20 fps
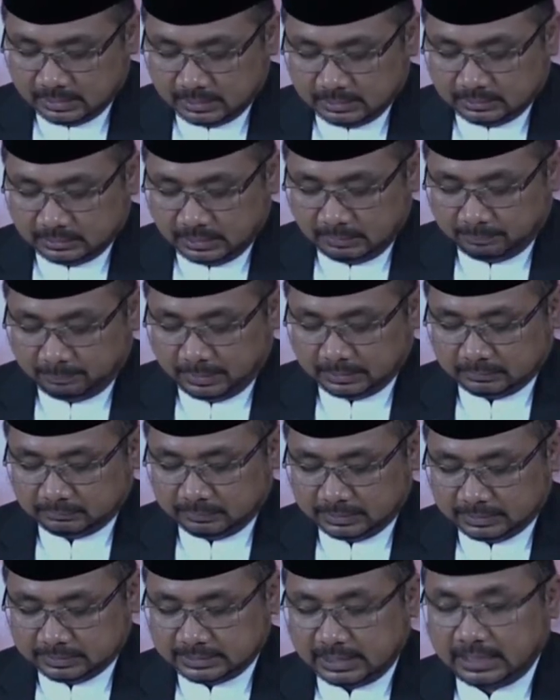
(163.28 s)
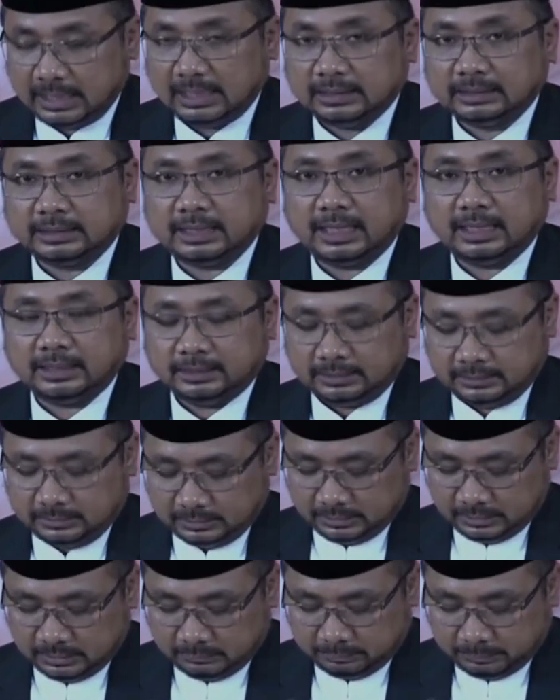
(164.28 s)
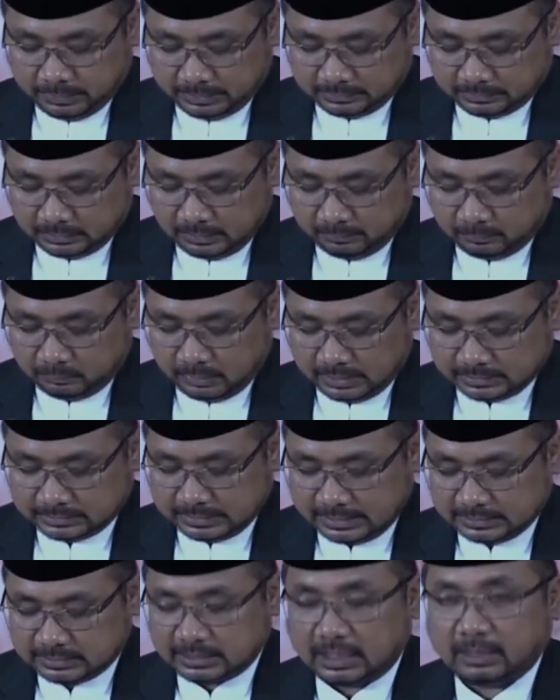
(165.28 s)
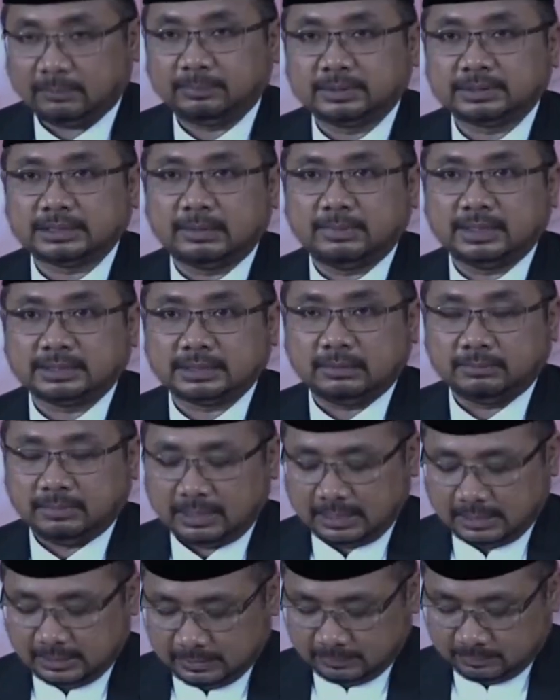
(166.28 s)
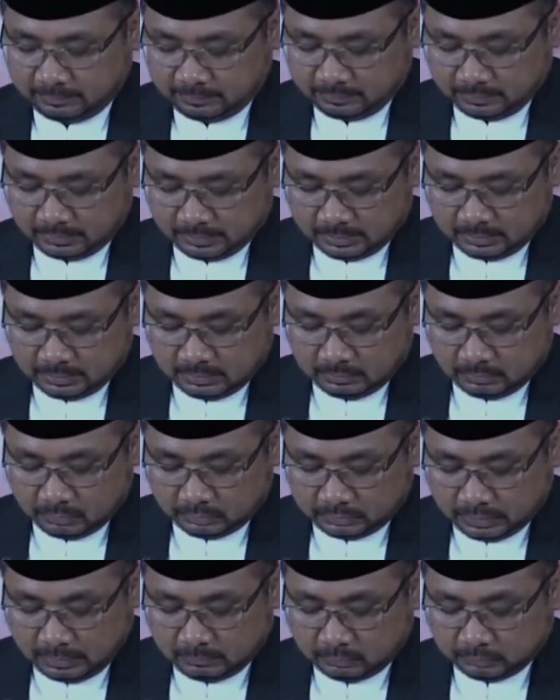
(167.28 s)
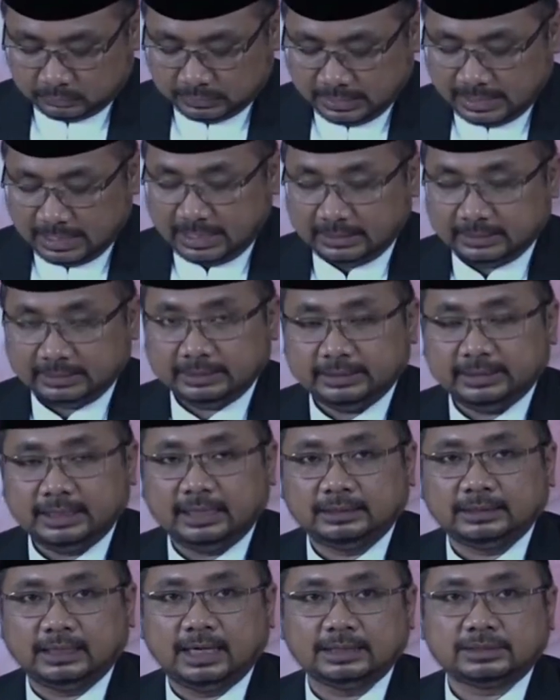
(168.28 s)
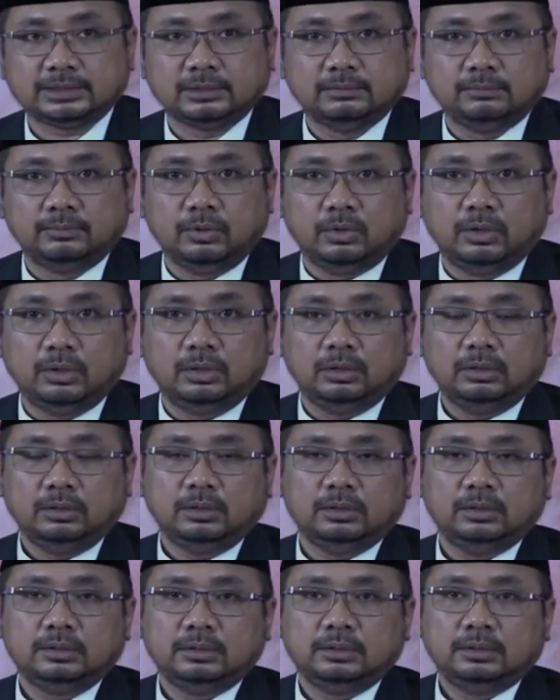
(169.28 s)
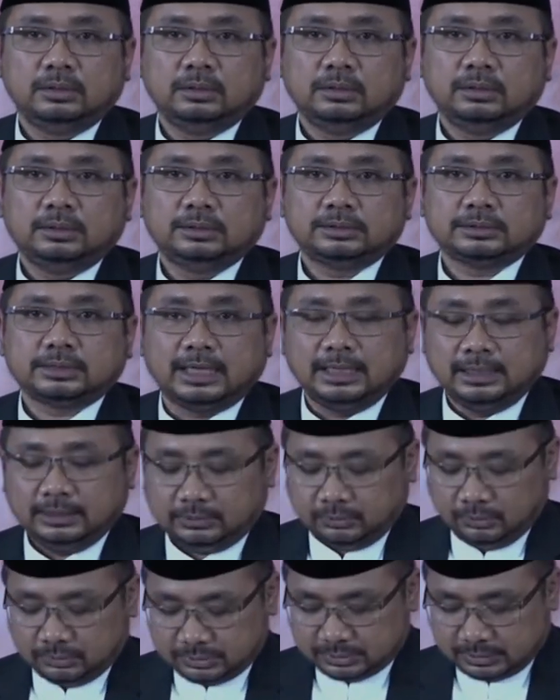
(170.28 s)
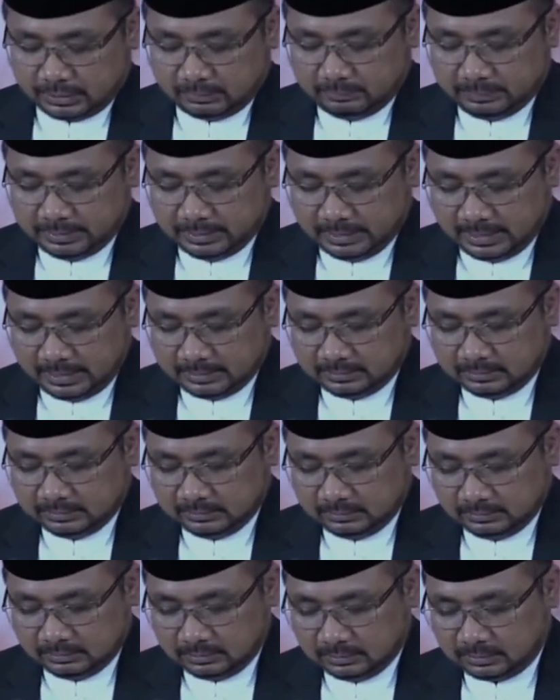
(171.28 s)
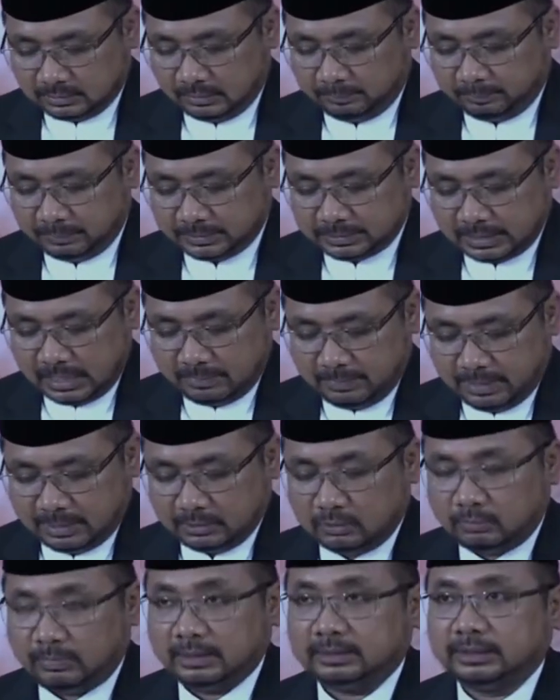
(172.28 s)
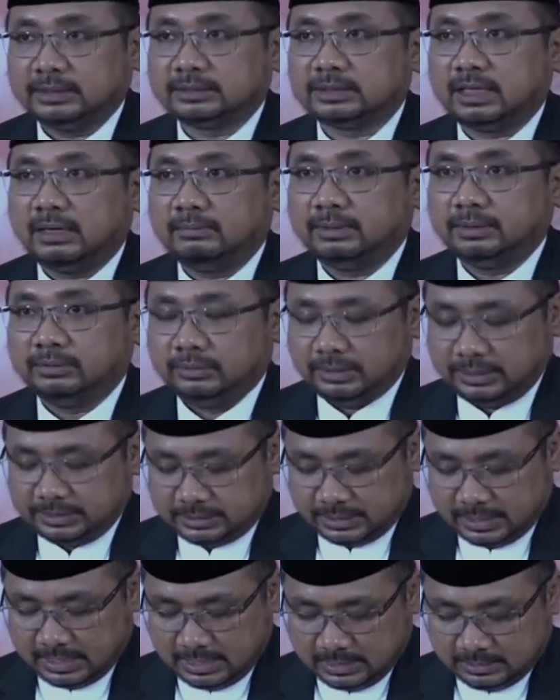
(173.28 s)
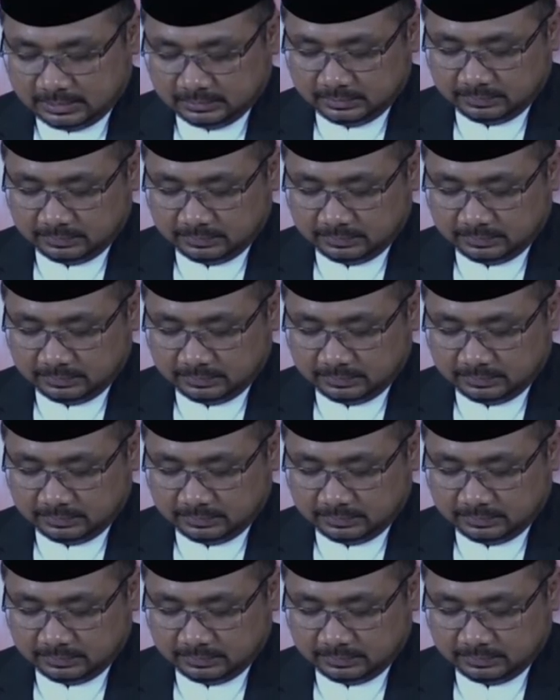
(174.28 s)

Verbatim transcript: dapat menjalankan ibadah puasa secara bersama-sama. Mudah-mudahan ini adalah simbol sekaligus cerminan kebersamaan umat Islam Indonesia